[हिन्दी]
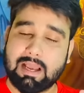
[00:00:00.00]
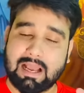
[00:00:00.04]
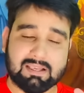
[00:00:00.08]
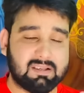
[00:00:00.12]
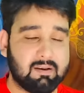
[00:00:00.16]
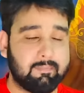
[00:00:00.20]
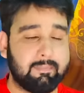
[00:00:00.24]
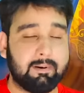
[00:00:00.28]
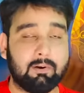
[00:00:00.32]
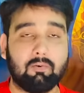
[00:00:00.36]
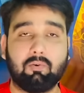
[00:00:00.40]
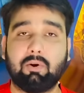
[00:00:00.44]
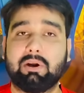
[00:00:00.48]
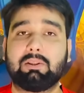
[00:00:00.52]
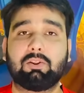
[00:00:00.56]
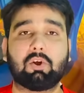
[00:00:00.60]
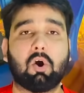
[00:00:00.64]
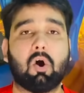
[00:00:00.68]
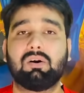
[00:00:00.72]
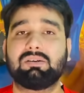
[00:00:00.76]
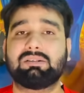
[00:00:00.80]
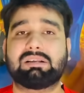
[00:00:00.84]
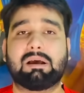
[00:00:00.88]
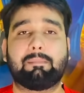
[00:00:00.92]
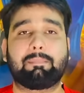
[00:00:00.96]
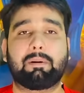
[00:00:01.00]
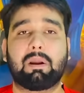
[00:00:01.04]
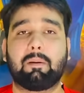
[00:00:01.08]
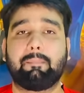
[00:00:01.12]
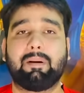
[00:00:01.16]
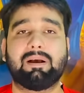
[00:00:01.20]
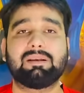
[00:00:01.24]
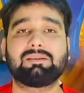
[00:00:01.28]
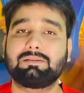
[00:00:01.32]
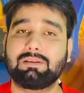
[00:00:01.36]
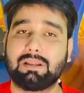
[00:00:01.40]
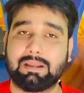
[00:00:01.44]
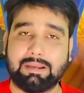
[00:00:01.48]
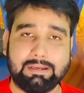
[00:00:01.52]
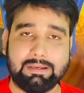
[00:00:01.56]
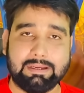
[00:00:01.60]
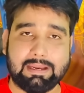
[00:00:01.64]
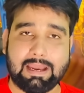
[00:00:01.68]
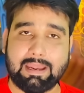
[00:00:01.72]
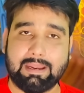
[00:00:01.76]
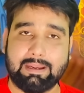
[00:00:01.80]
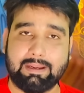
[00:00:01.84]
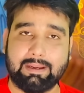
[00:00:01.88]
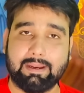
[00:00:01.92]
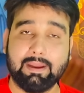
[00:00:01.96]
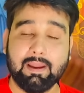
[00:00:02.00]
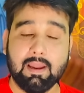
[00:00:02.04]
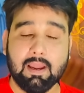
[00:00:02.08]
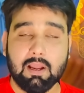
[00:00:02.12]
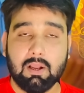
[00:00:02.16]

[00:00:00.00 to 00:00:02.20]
ऐसे भी कोई थॉट्स आपके पास नहीं आएंगे